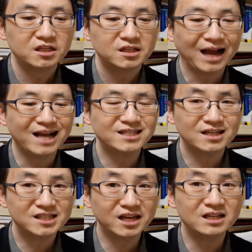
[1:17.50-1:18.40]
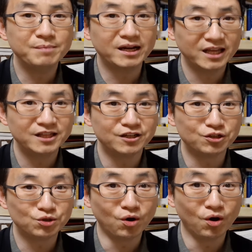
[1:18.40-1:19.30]
가장 체크 많이 되어 있는 거
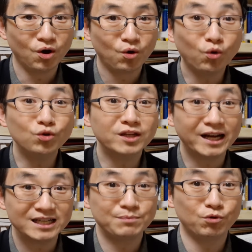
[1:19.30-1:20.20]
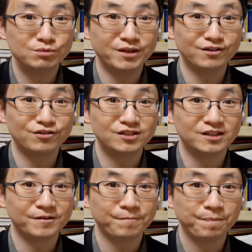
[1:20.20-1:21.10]
있죠? 그런 것들 하나씩 보시면 되는 거지.